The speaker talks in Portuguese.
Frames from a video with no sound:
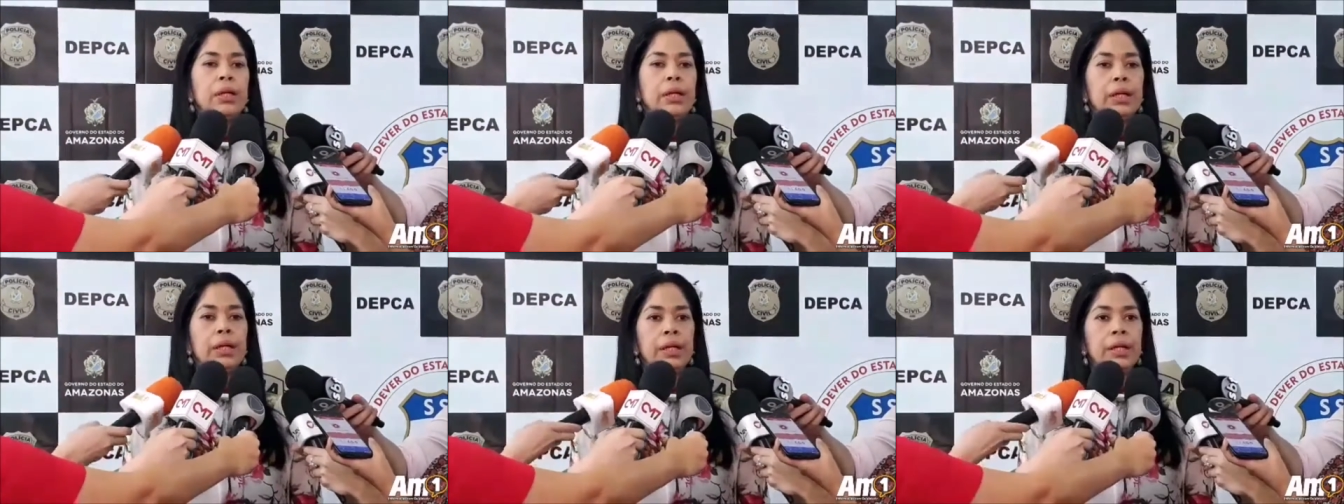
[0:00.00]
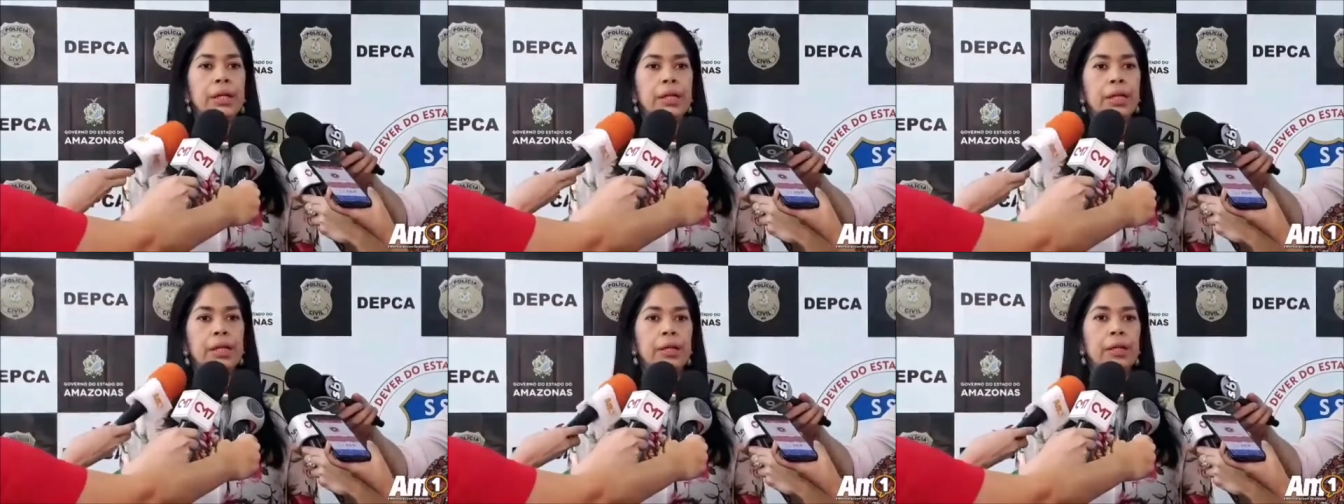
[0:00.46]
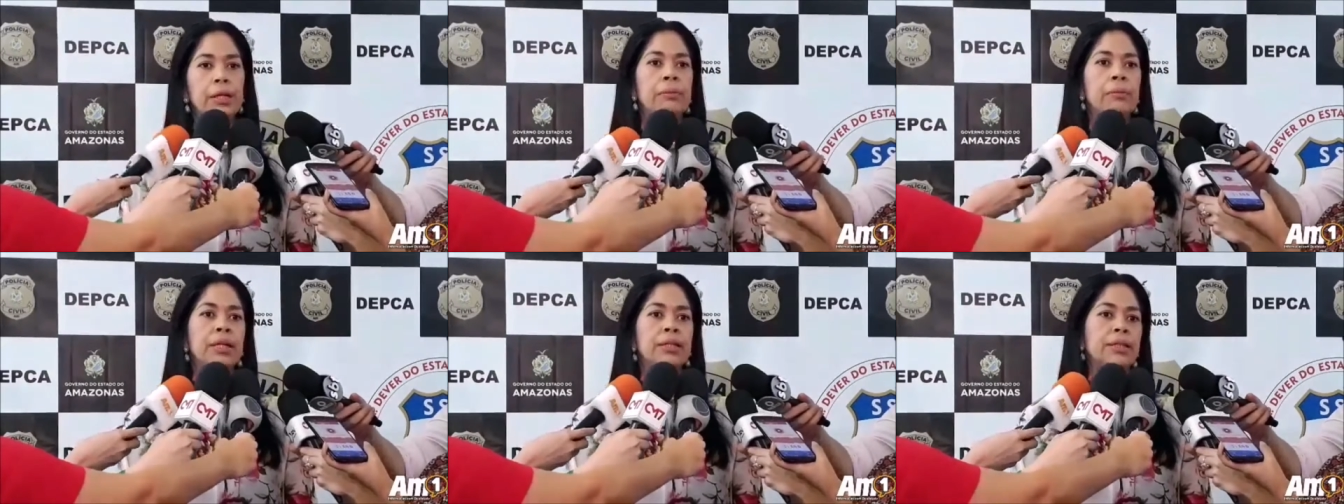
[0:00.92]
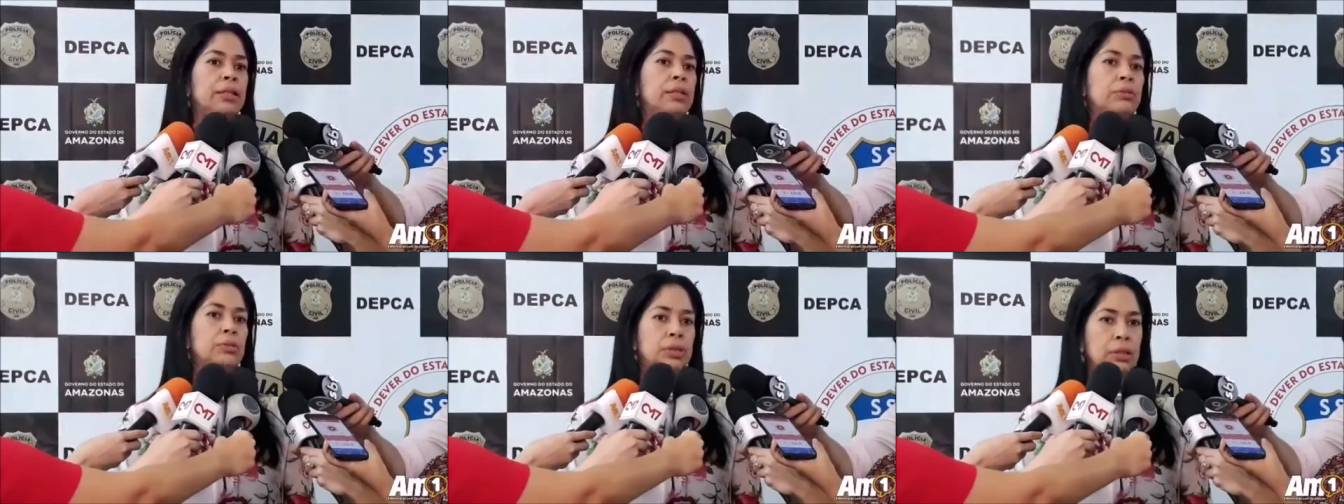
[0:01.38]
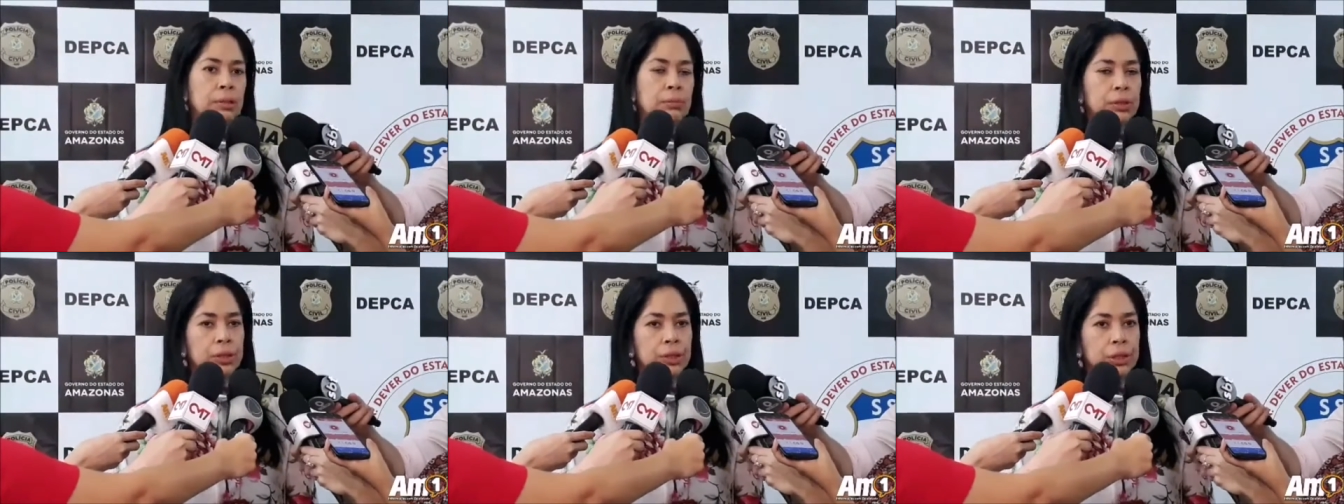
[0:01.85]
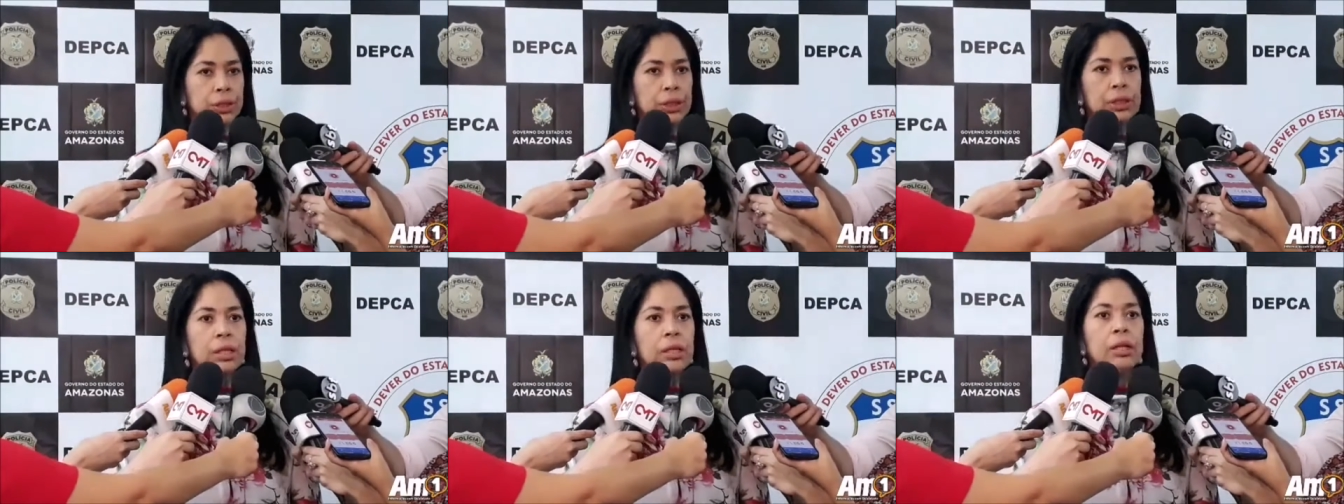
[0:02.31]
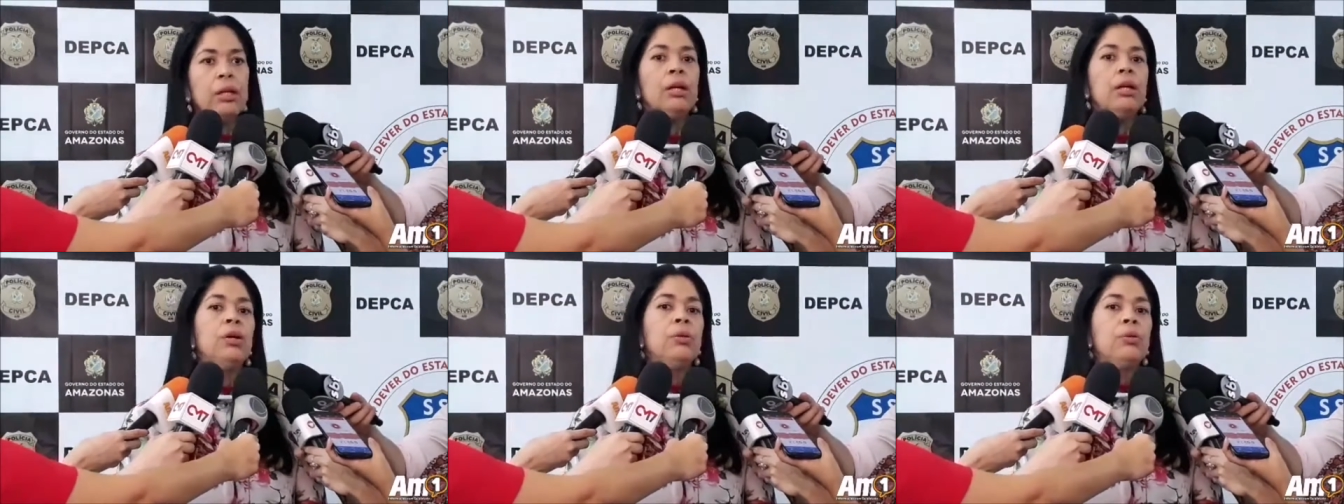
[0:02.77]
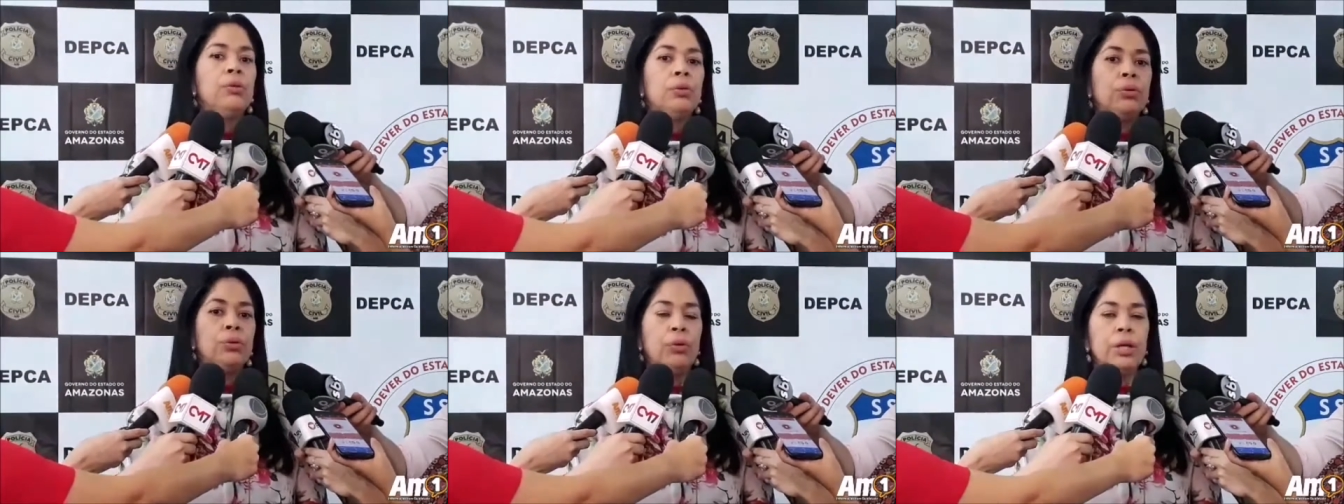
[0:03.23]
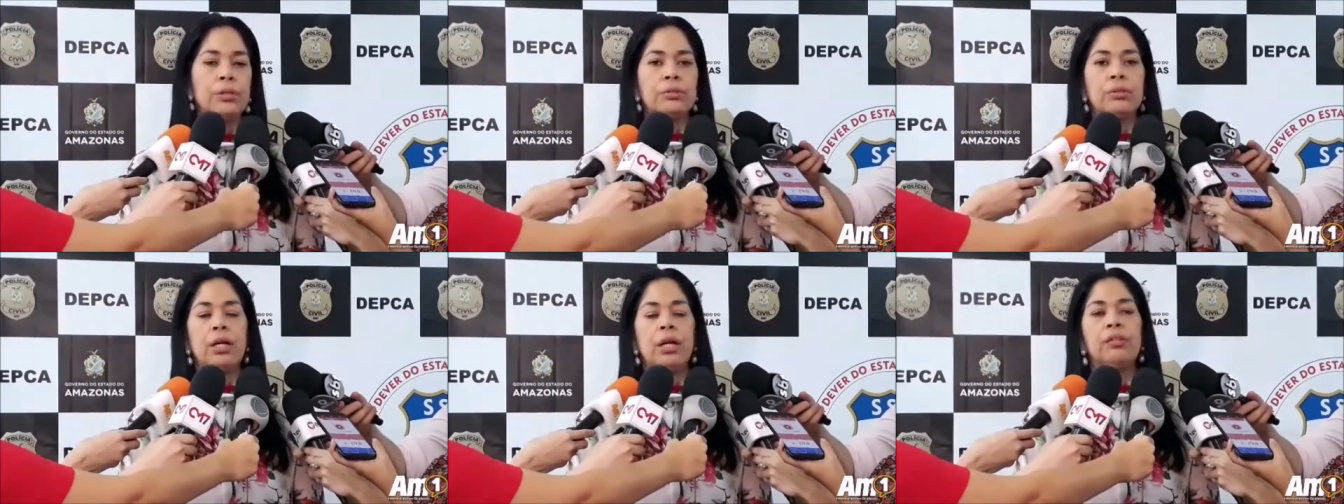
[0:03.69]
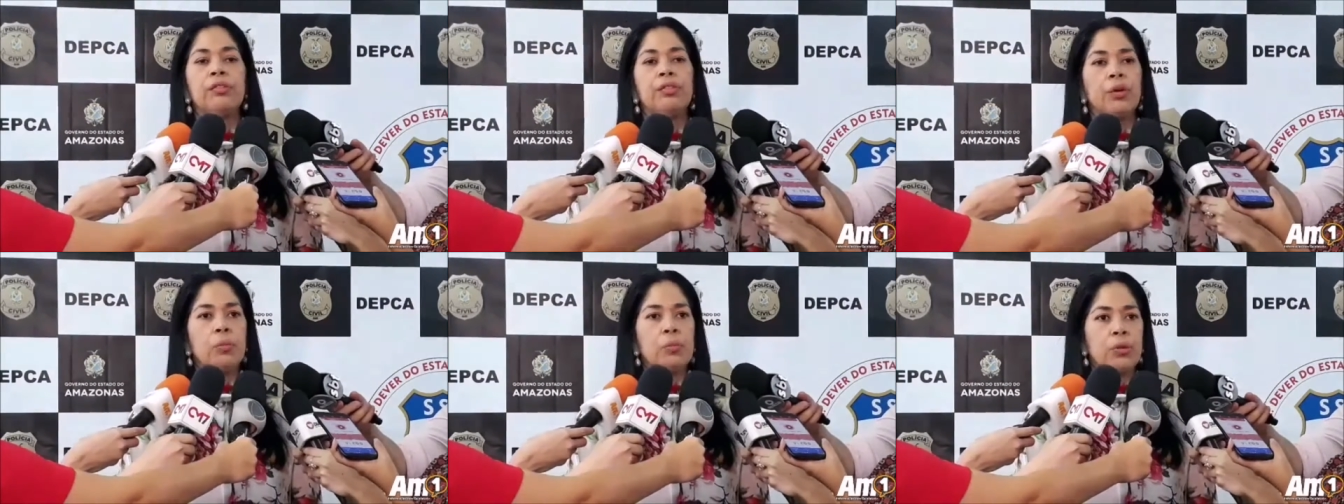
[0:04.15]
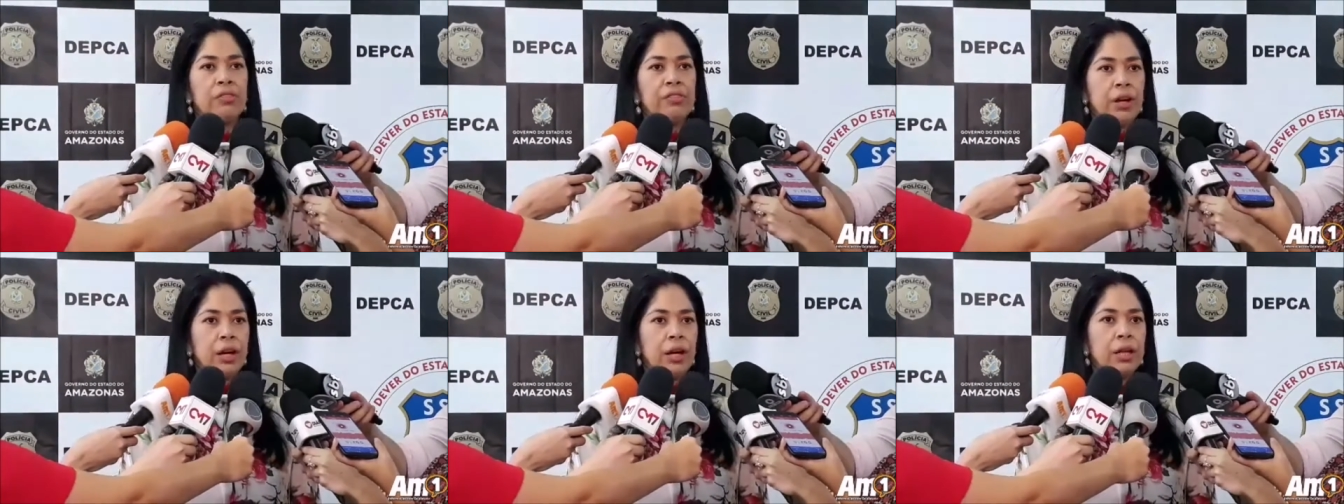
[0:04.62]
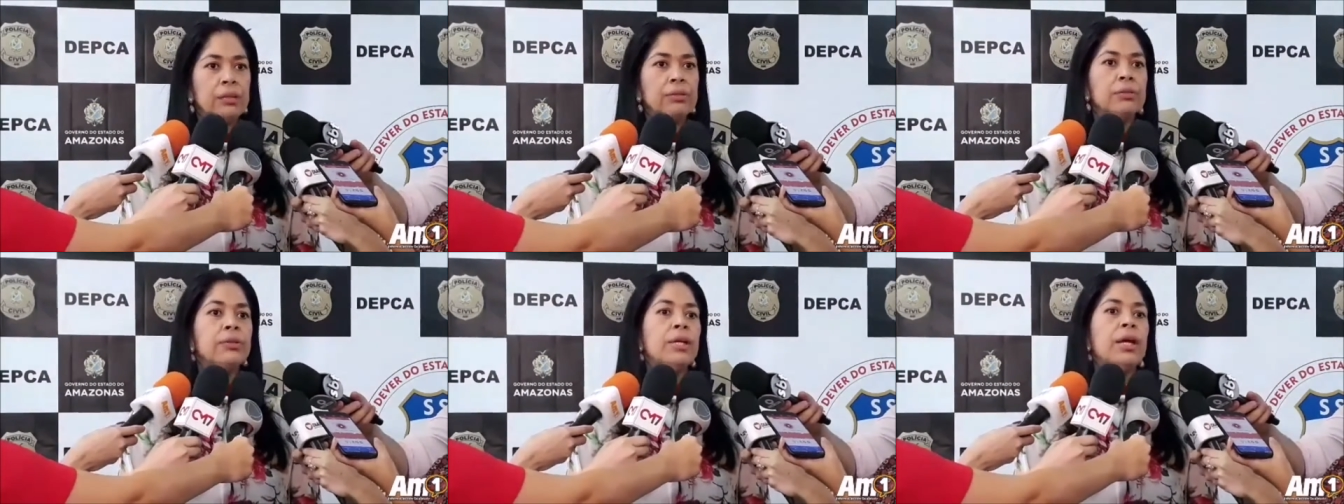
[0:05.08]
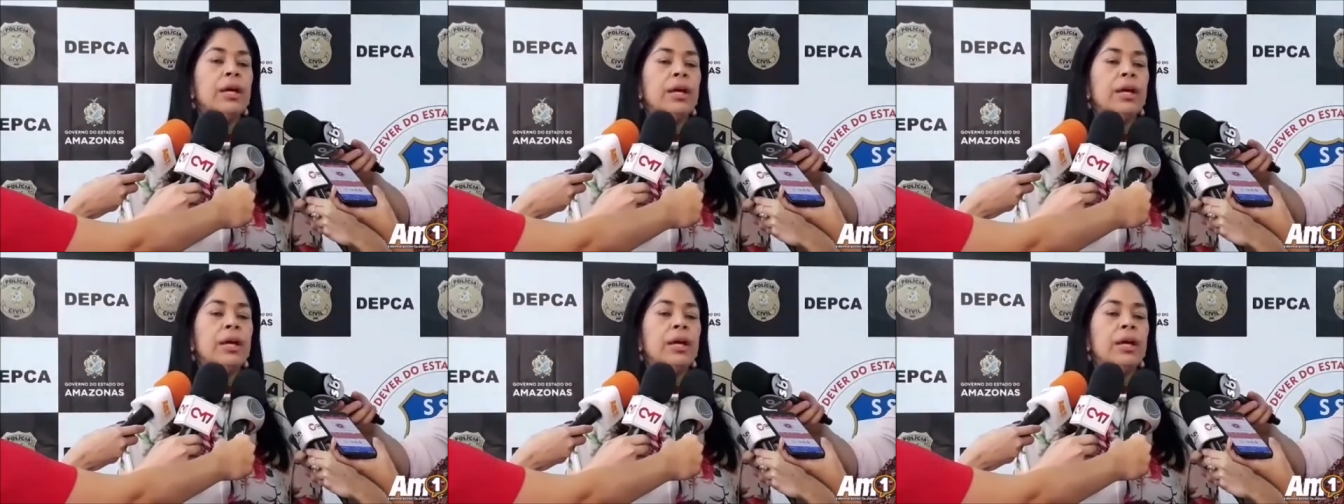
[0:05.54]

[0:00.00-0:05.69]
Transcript: é, mas a denúncia está mantida, o, o, resultado foi comprovado,